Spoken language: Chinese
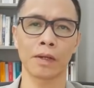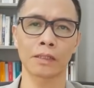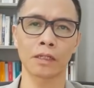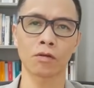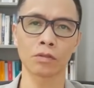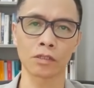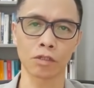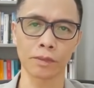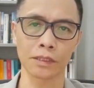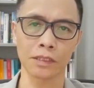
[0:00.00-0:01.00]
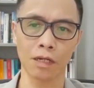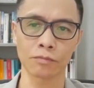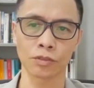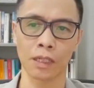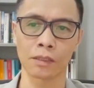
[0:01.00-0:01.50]
泛民在功能组
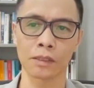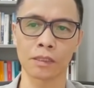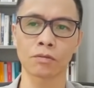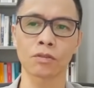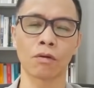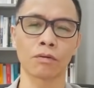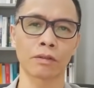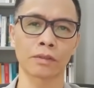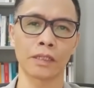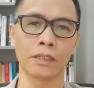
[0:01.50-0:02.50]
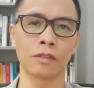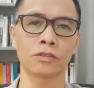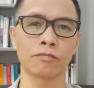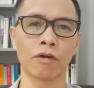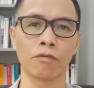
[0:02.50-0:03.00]
别的参选人也同
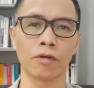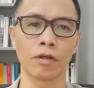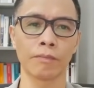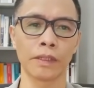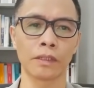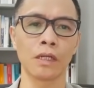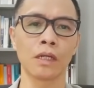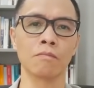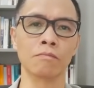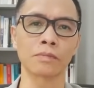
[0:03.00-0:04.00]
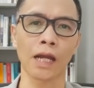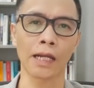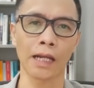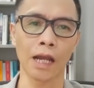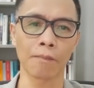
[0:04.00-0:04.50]
样要在选委会里面5
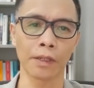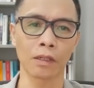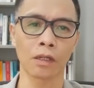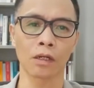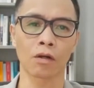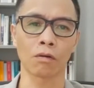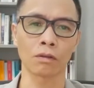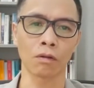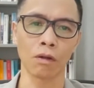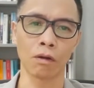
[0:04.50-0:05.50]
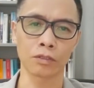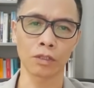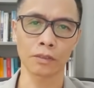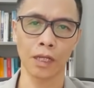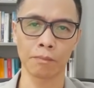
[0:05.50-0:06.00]
大界别各拿2
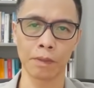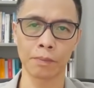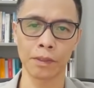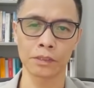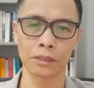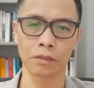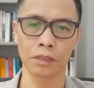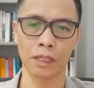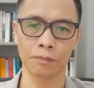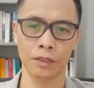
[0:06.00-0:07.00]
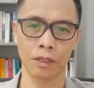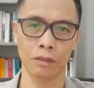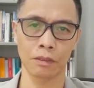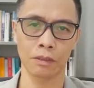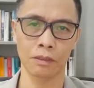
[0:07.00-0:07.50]
张提名票才可以入场。
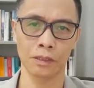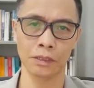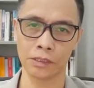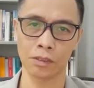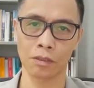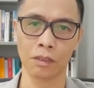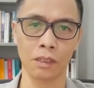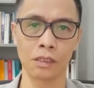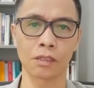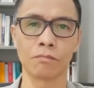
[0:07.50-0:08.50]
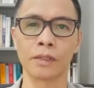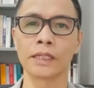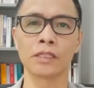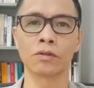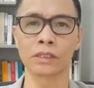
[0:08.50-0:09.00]
现实上这不是
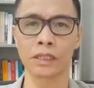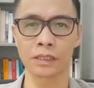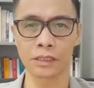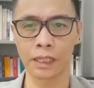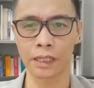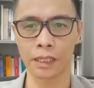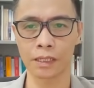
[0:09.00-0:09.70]
一件容易的事。